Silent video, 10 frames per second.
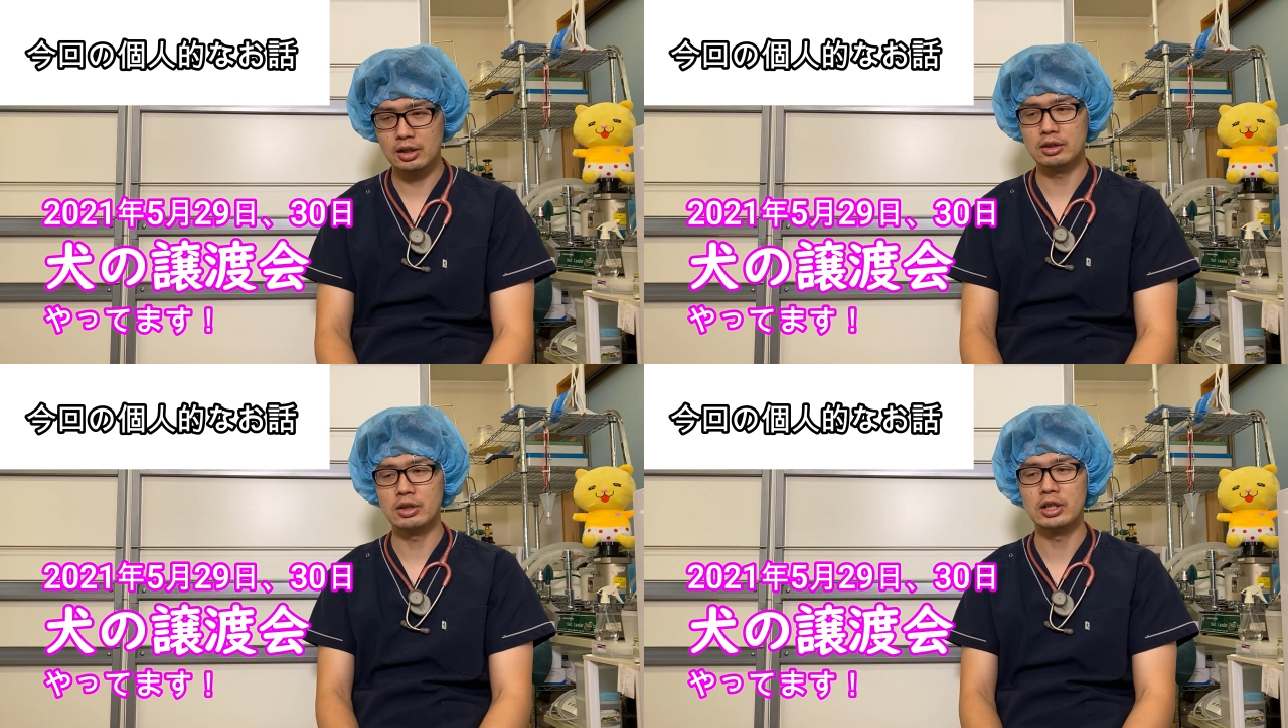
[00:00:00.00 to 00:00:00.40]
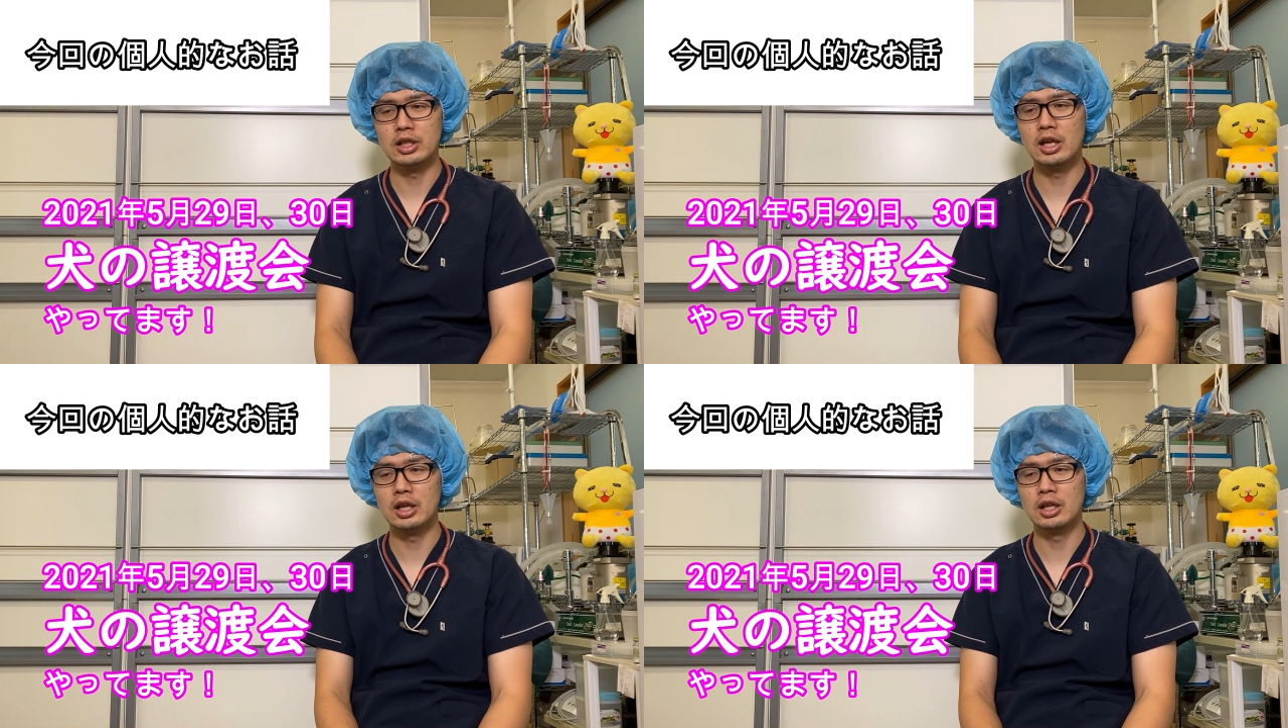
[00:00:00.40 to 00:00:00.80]
えー、ぜ
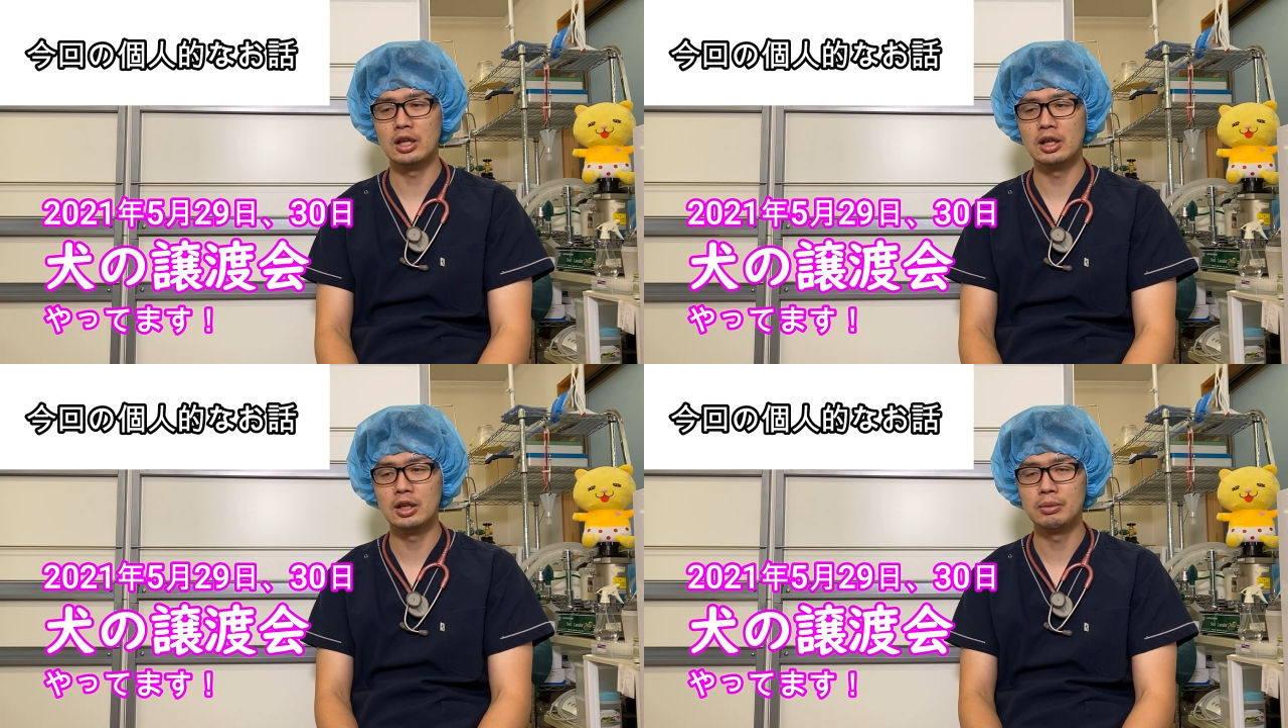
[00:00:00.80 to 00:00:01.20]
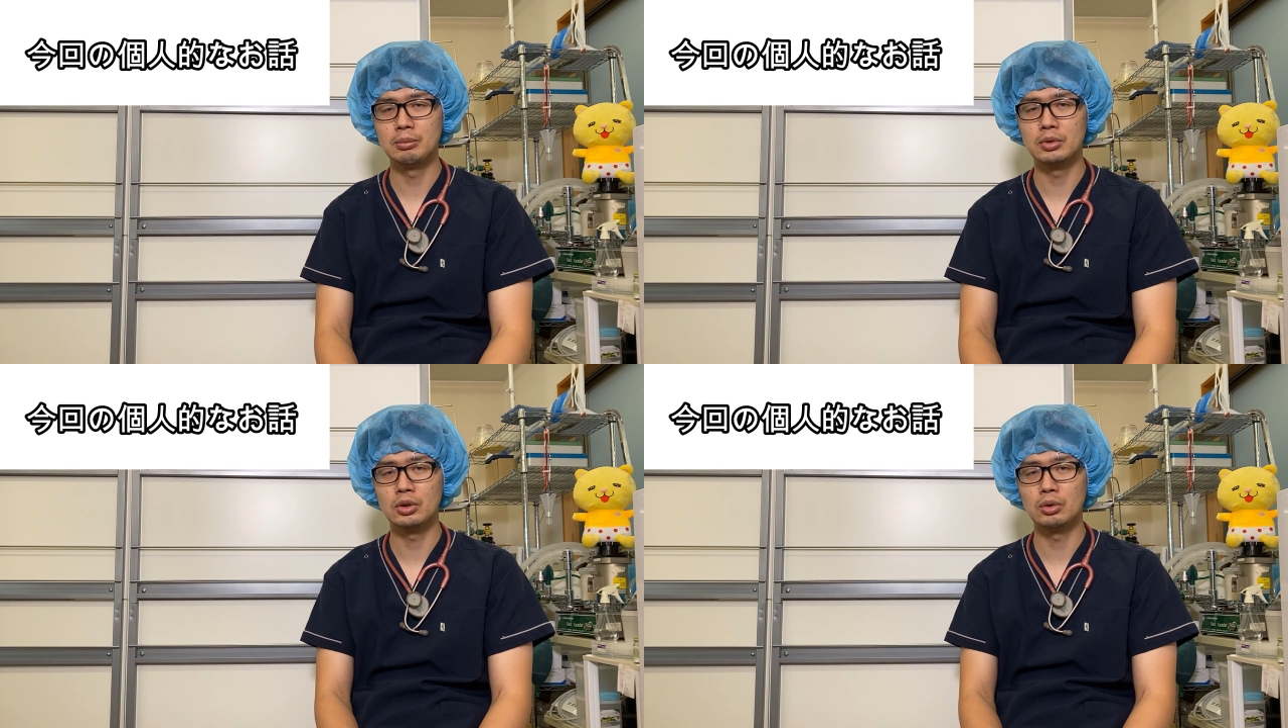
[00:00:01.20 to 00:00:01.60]
ひ、
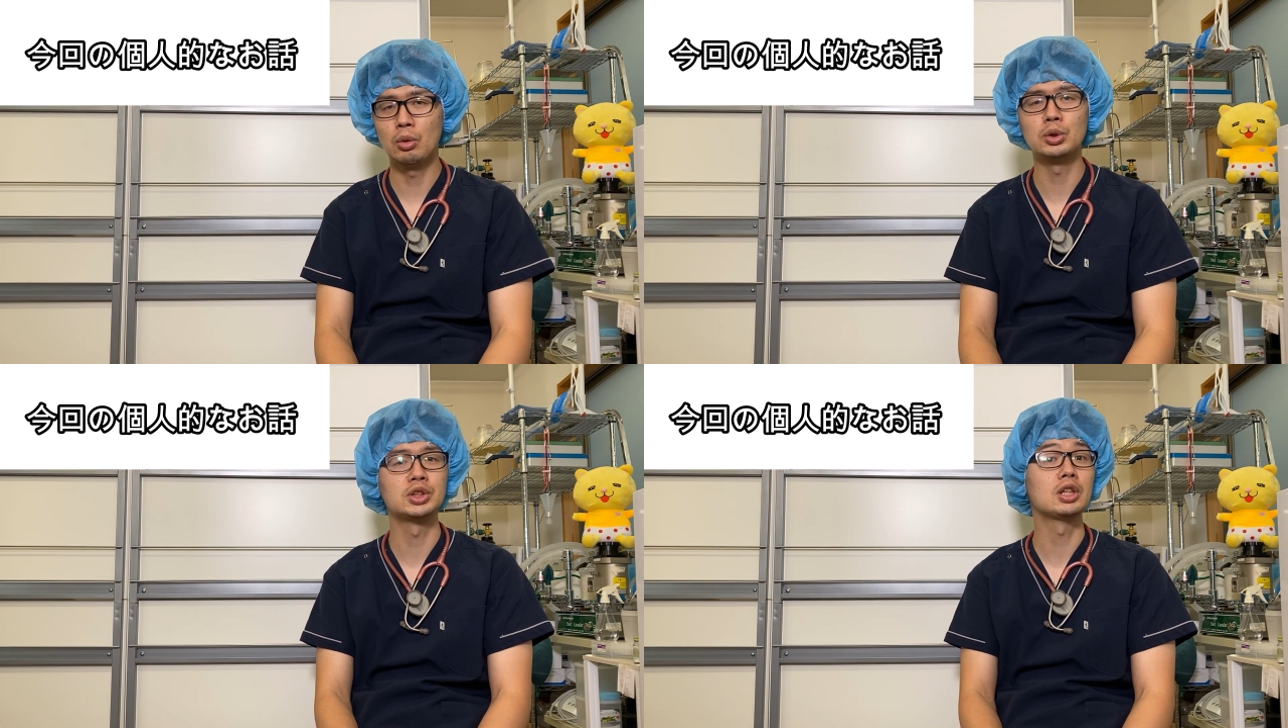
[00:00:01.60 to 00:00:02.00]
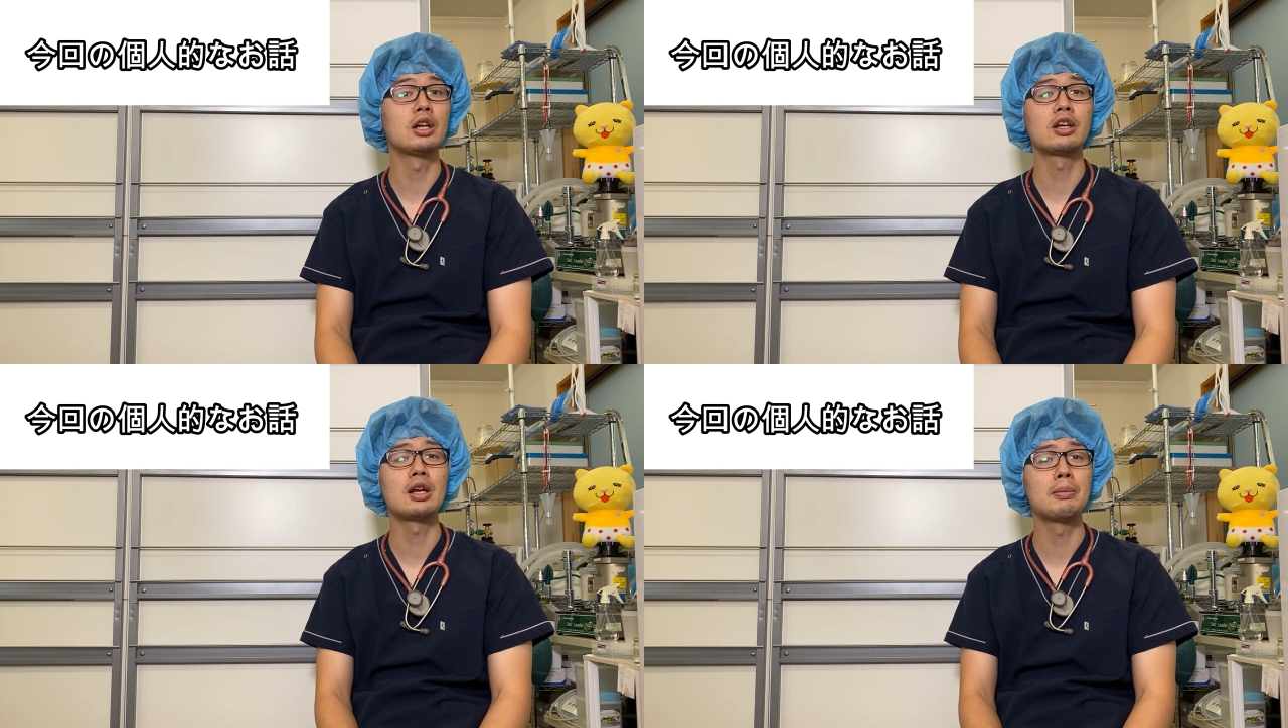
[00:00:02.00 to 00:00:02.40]
えー、お越しいた
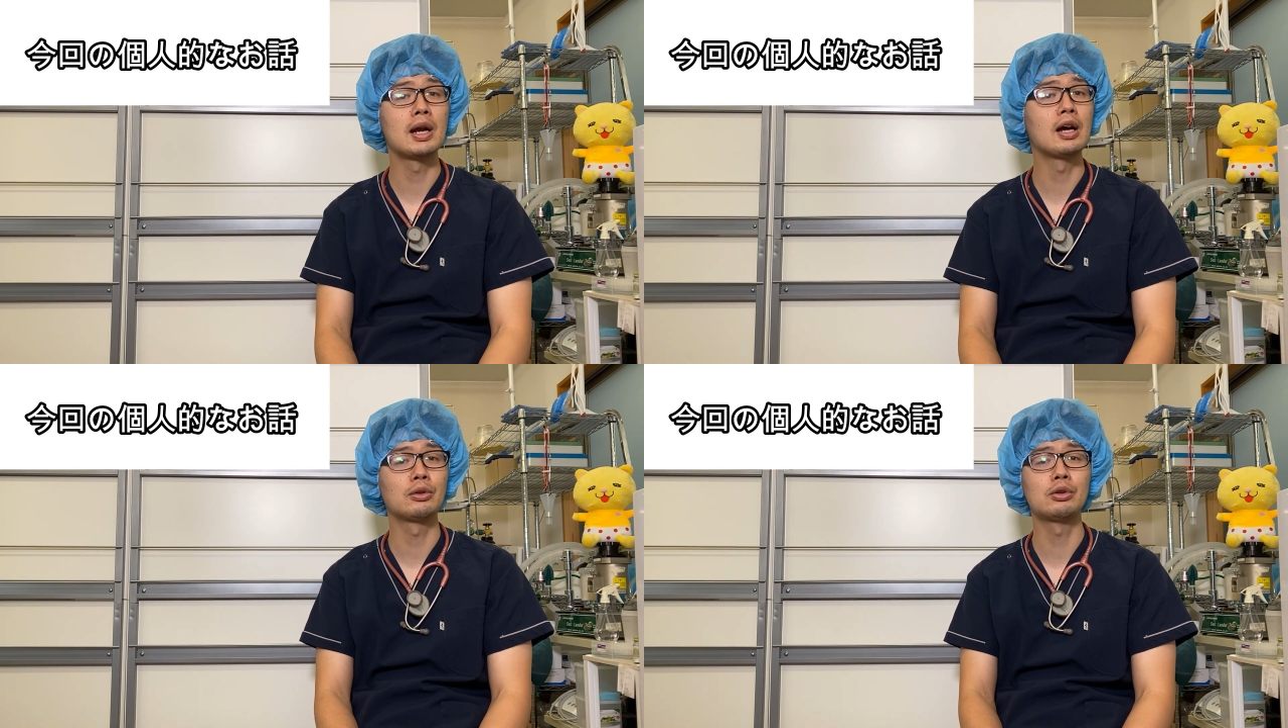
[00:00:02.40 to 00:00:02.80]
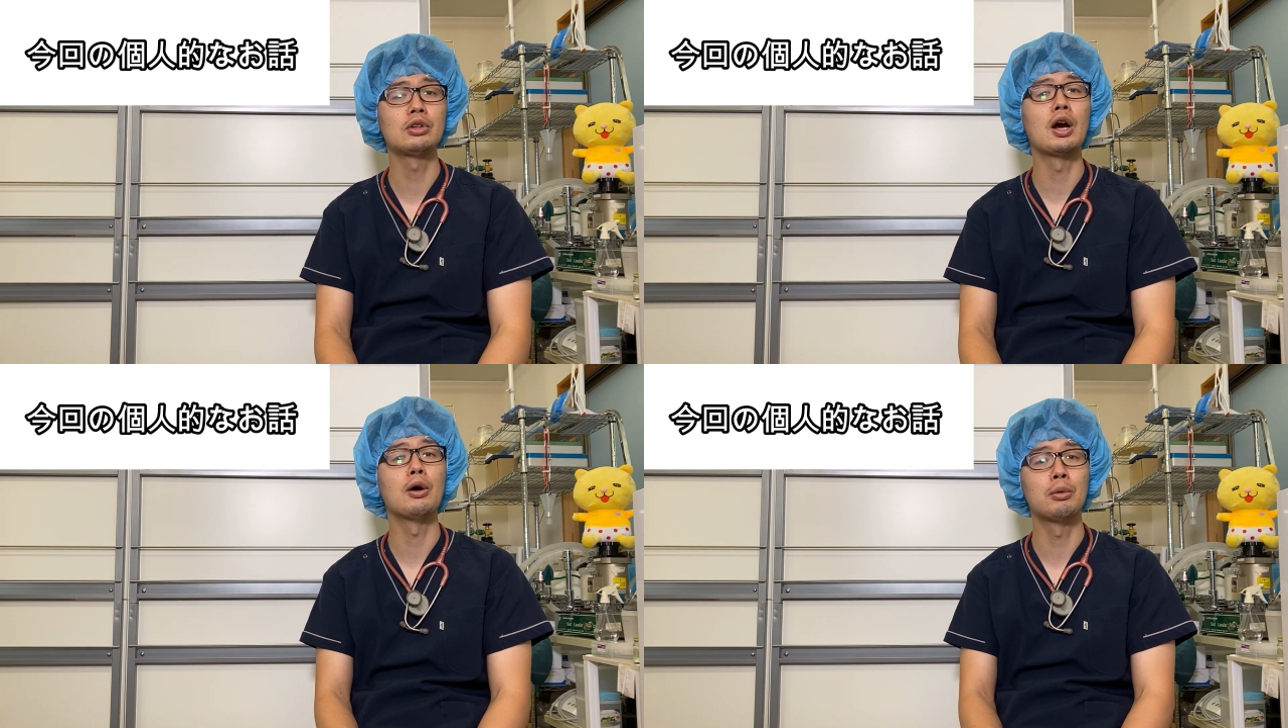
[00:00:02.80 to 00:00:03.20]
だければなというふ
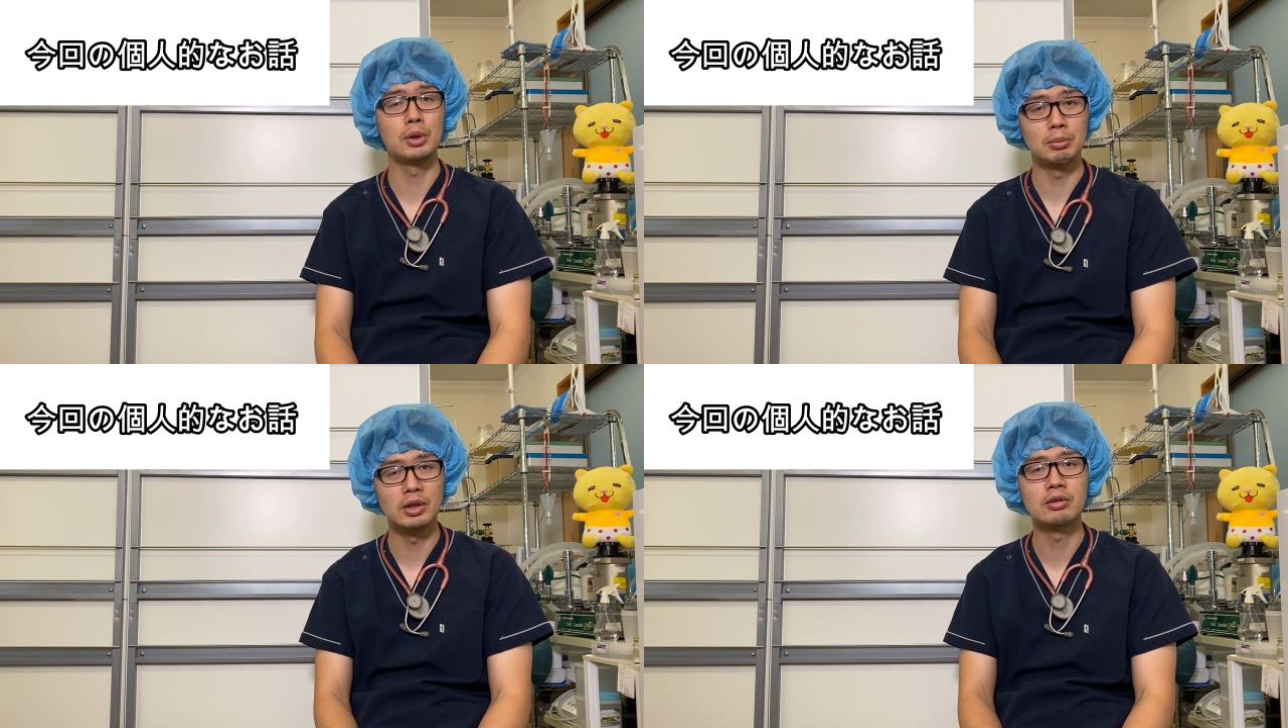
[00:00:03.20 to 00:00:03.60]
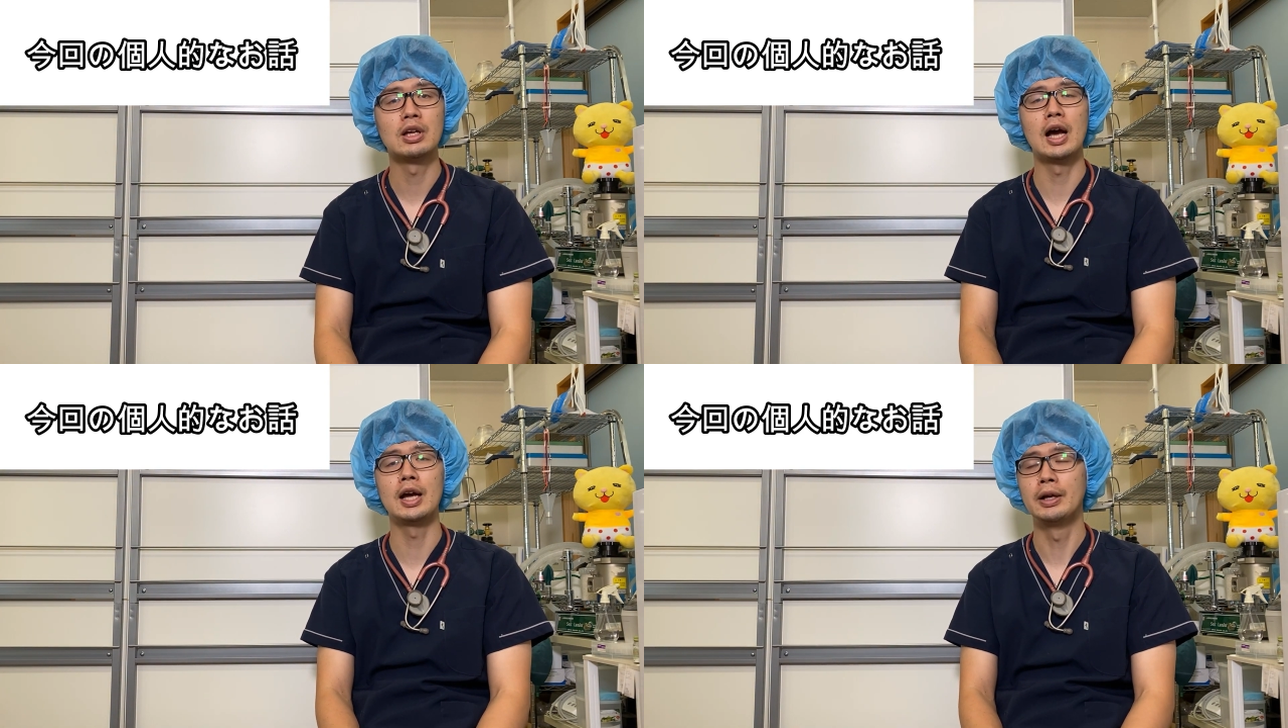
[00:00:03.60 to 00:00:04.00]
うには思いま
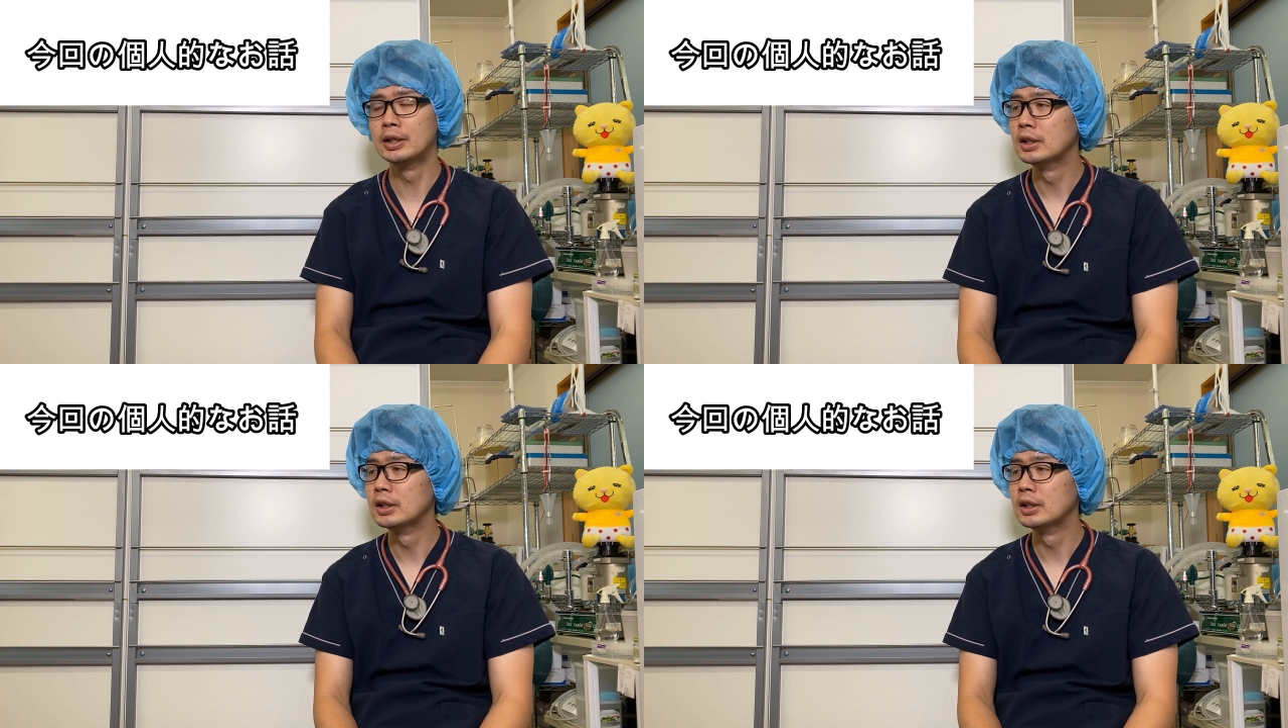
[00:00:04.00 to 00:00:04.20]
す。はい。